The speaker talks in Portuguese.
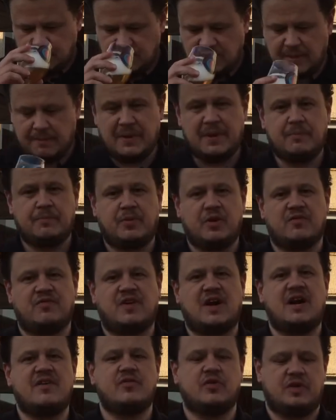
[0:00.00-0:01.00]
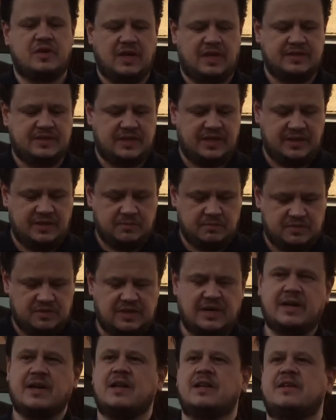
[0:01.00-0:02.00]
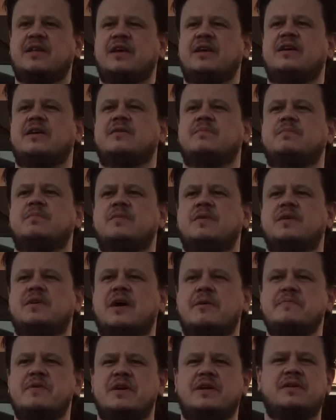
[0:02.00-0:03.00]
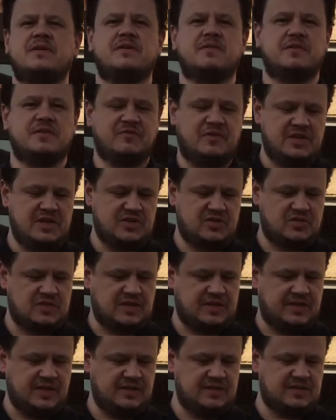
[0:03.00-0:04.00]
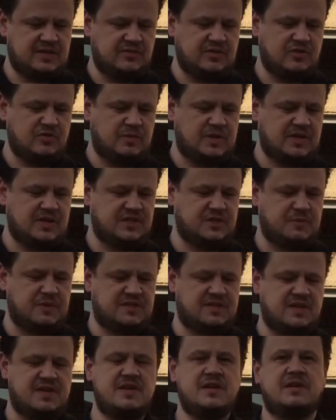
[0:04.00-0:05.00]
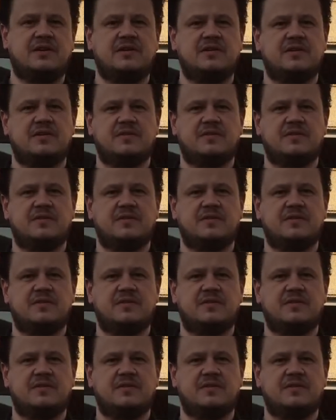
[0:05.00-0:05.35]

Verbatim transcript: Que é bem provável que ela tem. Será que ela tem, Gabi, Vinícius, ela tem adição de alguma especiaria? Não.